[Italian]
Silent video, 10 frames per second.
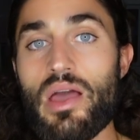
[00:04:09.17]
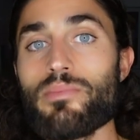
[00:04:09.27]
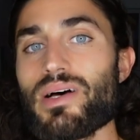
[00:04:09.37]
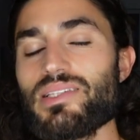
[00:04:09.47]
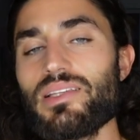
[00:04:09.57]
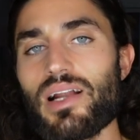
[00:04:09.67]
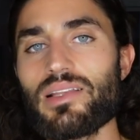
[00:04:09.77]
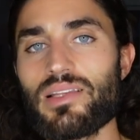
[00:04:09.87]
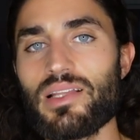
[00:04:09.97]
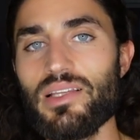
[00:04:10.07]
ma si
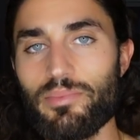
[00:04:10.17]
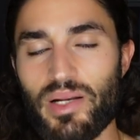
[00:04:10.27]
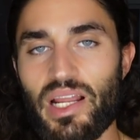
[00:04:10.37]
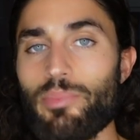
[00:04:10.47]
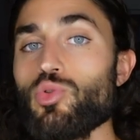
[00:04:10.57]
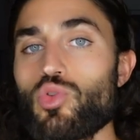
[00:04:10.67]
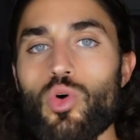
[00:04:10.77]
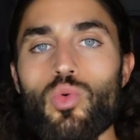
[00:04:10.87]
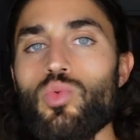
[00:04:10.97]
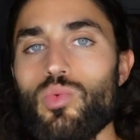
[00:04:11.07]
tratta di, perché
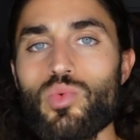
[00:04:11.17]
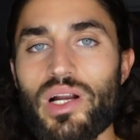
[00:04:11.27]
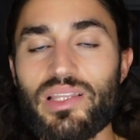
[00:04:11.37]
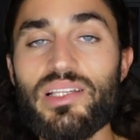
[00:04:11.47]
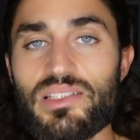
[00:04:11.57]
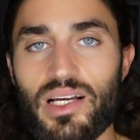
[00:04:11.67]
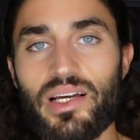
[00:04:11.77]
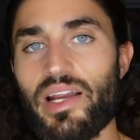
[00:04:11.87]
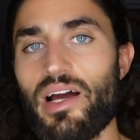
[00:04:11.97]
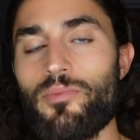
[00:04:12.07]
appunto un, un artista
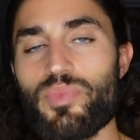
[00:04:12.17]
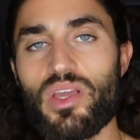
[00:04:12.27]
crea,